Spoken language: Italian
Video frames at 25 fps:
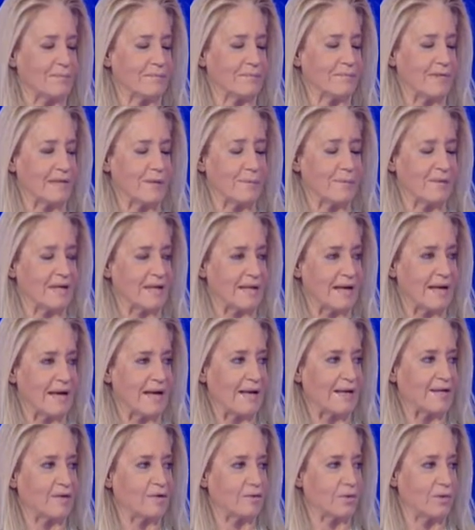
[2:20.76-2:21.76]
del,
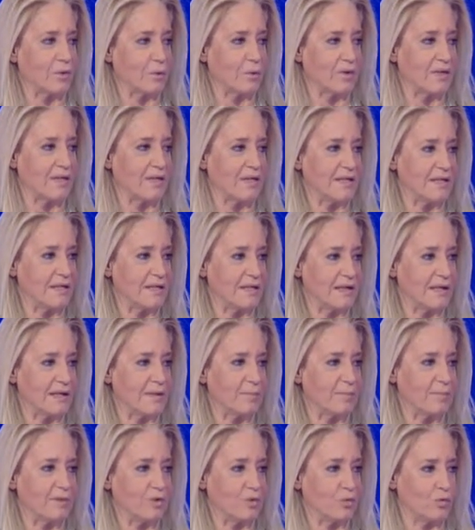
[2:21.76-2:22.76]
mercato e quindi delle
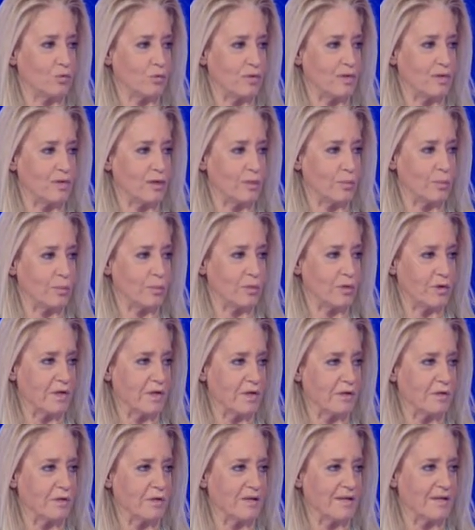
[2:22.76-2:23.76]
abitudini un
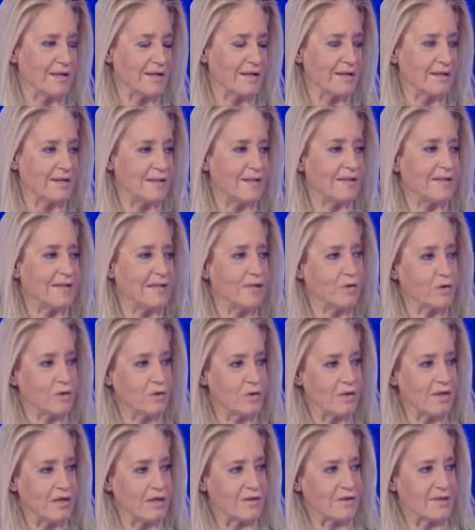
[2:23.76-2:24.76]
pochino che
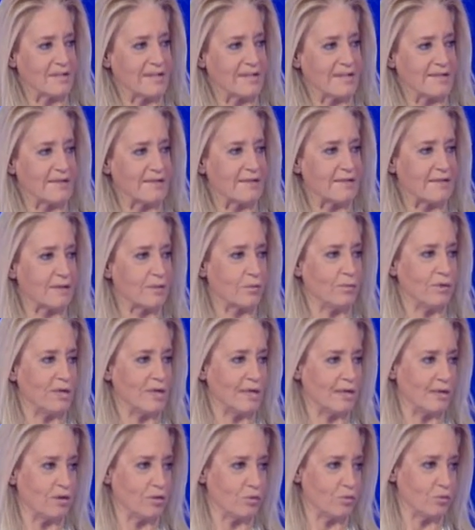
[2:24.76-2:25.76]
ritornano ad essere
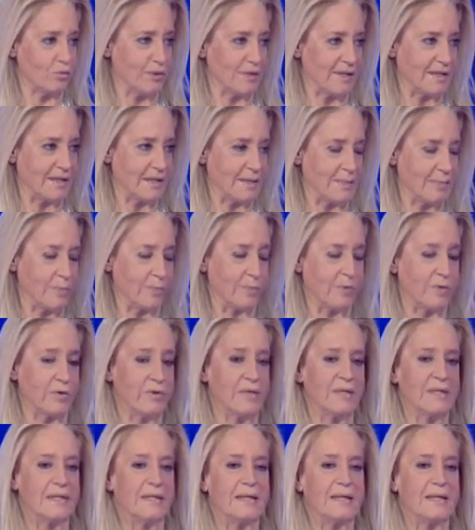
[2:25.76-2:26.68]
quelle di un tempo.